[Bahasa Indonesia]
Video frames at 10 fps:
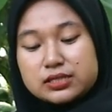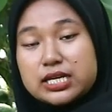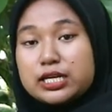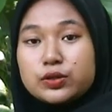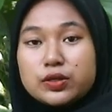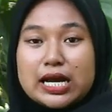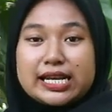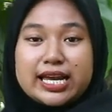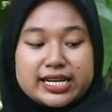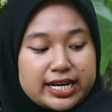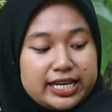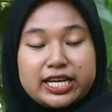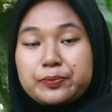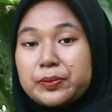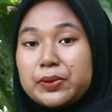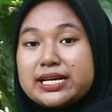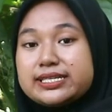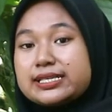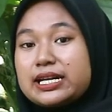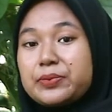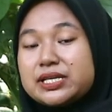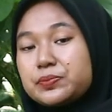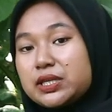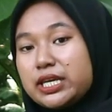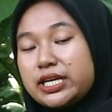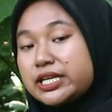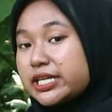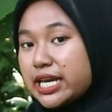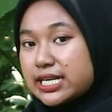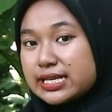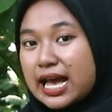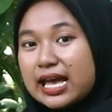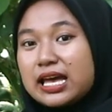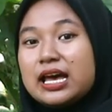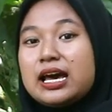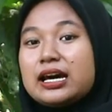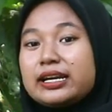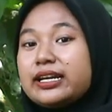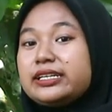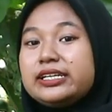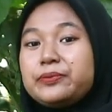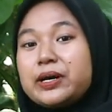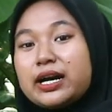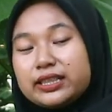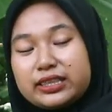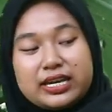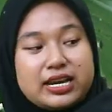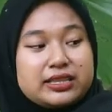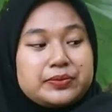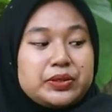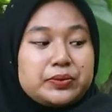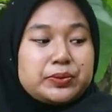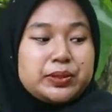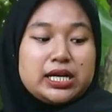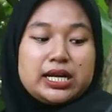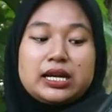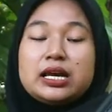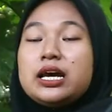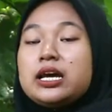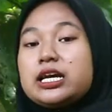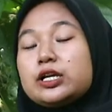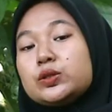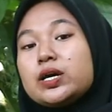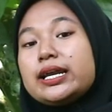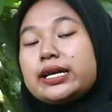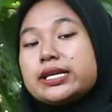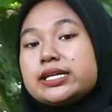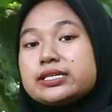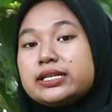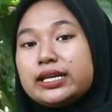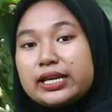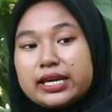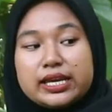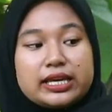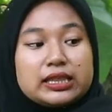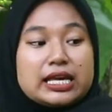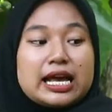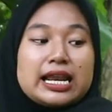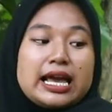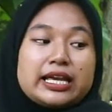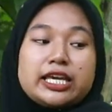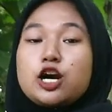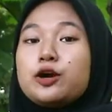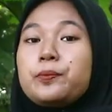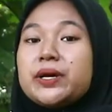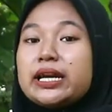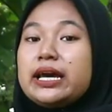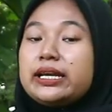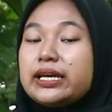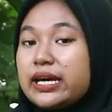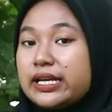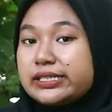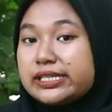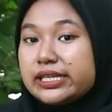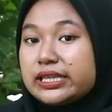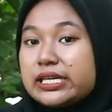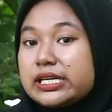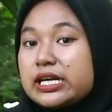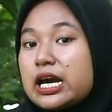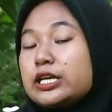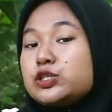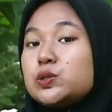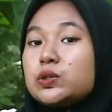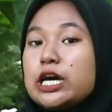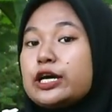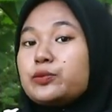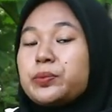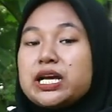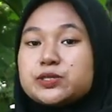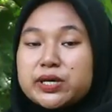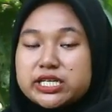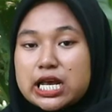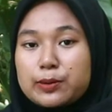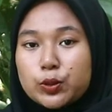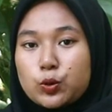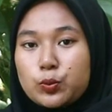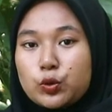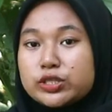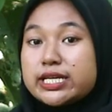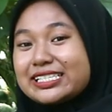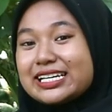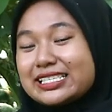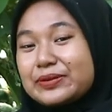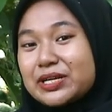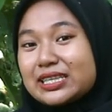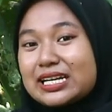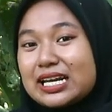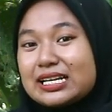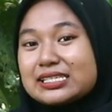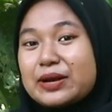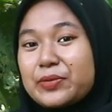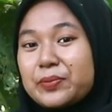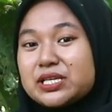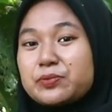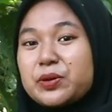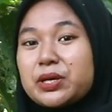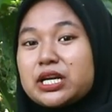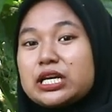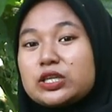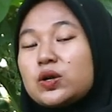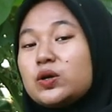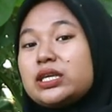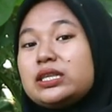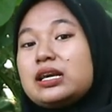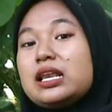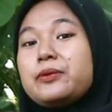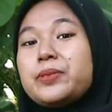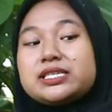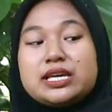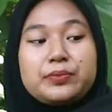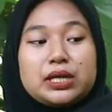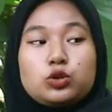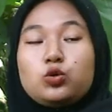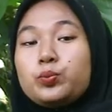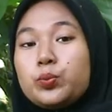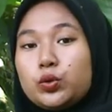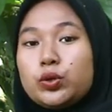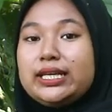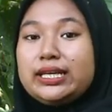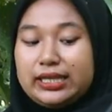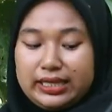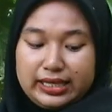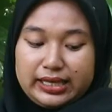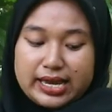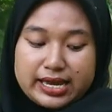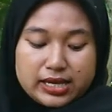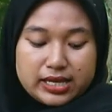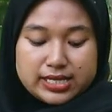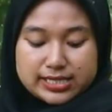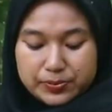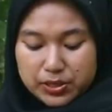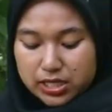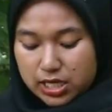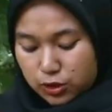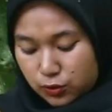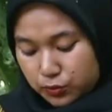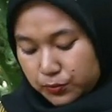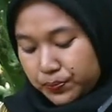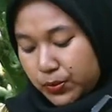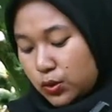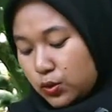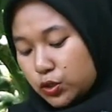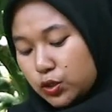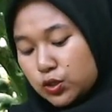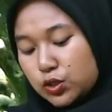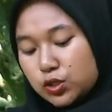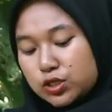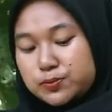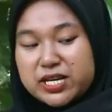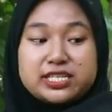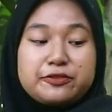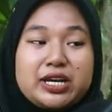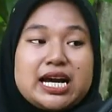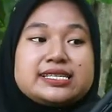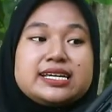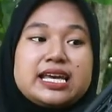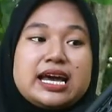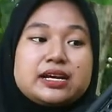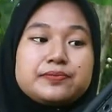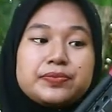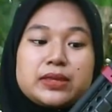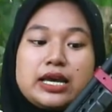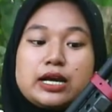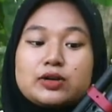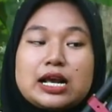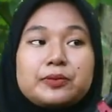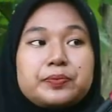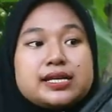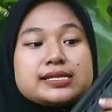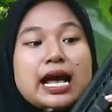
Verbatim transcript: jadi untuk kalian yang ingin berbelanja senapan seperti ini di GSA ready banget ya teman-teman bediler dan untuk harganya sendiri kita lagi open harga di 3 juta rupiah spesial promo jadi jangan sampai ketinggalan sama PCP Predator OD38 chamber tubuh ini ya seperti itu untuk spesifikasinya ya kurang lebih